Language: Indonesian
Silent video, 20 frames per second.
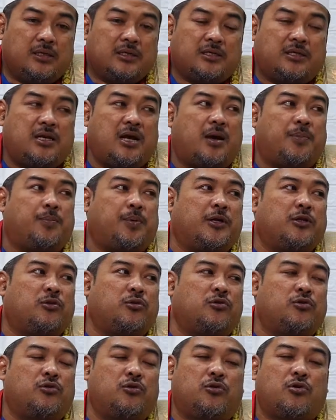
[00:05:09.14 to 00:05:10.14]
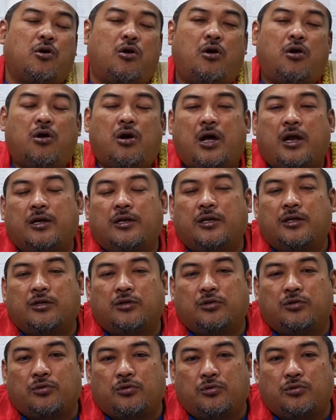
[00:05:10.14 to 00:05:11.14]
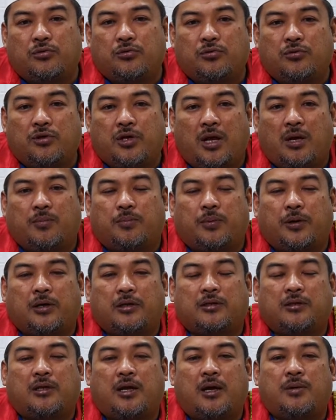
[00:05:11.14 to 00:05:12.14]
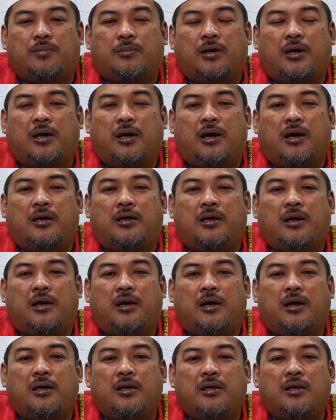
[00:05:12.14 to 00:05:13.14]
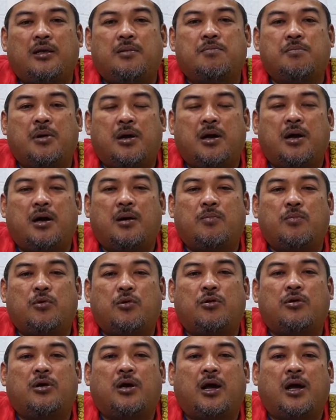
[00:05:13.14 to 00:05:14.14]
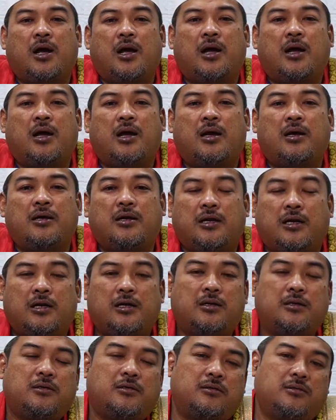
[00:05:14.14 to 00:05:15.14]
Siapa tujuh golongan itu? Yang pertama adalah imamun adil.